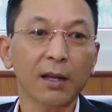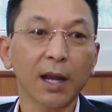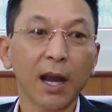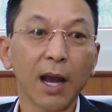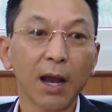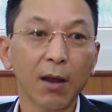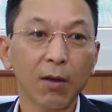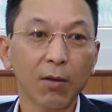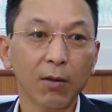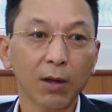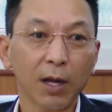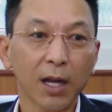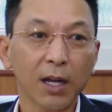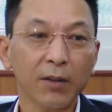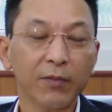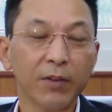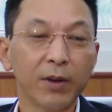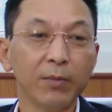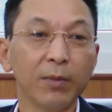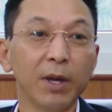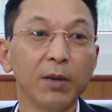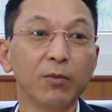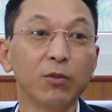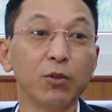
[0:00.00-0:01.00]
thạo các cái
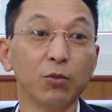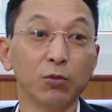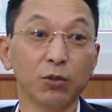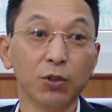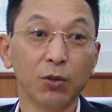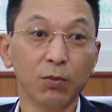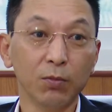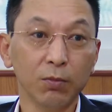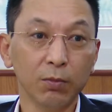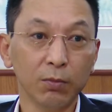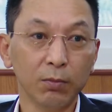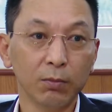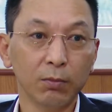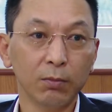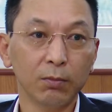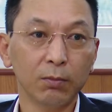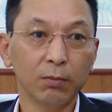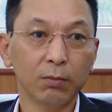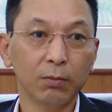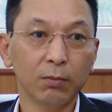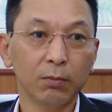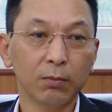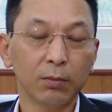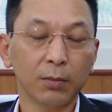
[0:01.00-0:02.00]
phần mềm dùng chung
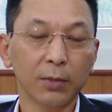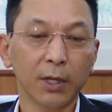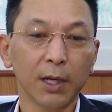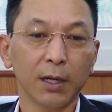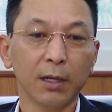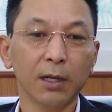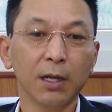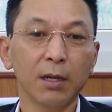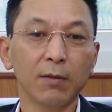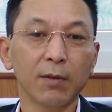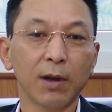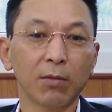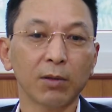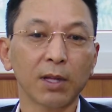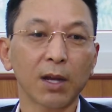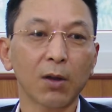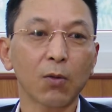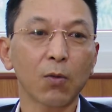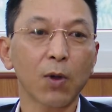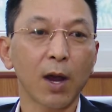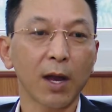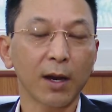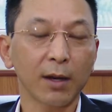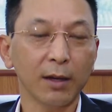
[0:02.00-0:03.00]
để đưa vào công tác
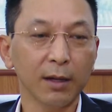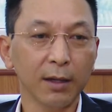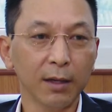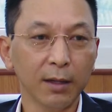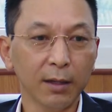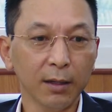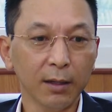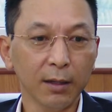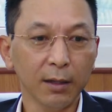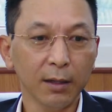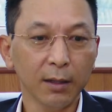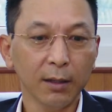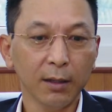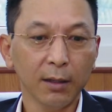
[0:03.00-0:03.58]
quản lý